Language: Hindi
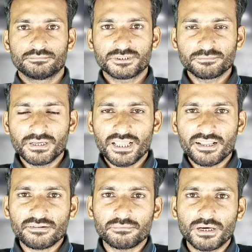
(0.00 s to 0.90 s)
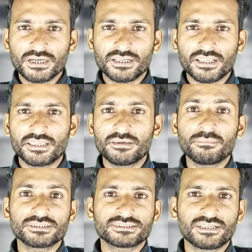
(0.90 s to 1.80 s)
बिसमीम
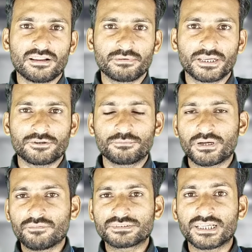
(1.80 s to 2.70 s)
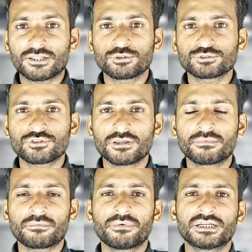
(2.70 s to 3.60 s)
अल्लाम काफ़ी सारे दोस्तों के
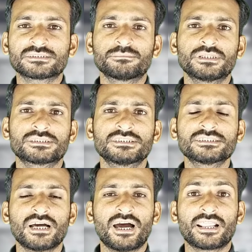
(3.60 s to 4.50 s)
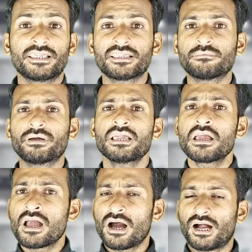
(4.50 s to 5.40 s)
मेरे पास मैसेजेस आ रहे हैं कि भाई
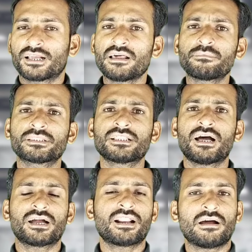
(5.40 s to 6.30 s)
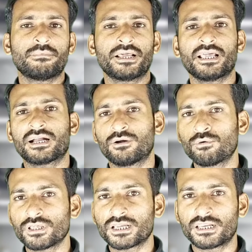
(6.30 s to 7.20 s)
अगला बंदा अगर हमारे
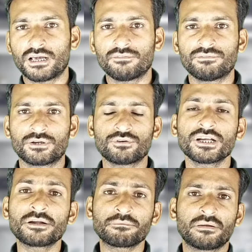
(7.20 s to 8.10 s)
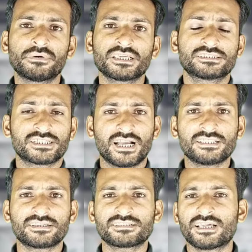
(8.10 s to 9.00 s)
अकाउंट के खिलाफ फ्रॉडलेंट पेमेंट की
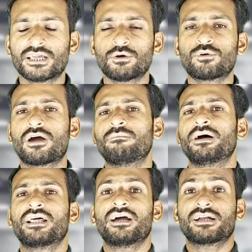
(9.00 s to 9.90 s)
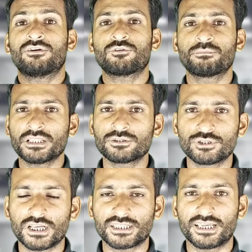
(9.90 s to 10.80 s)
शिकायत करता है और हमारा अकाउंट बंद हो
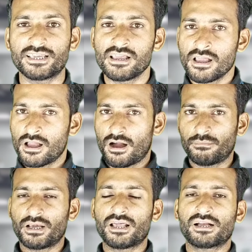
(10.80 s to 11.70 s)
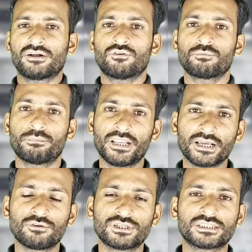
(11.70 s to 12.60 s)
जाता है हमारा अकाउंट
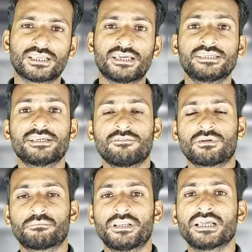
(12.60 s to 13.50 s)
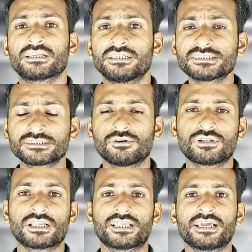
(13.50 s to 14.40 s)
ब्लैक हो जाता है या फिर ब्लैक लिस्ट हो
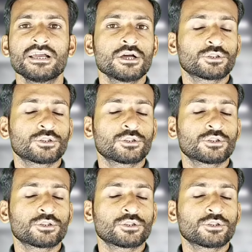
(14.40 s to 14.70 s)
जाता है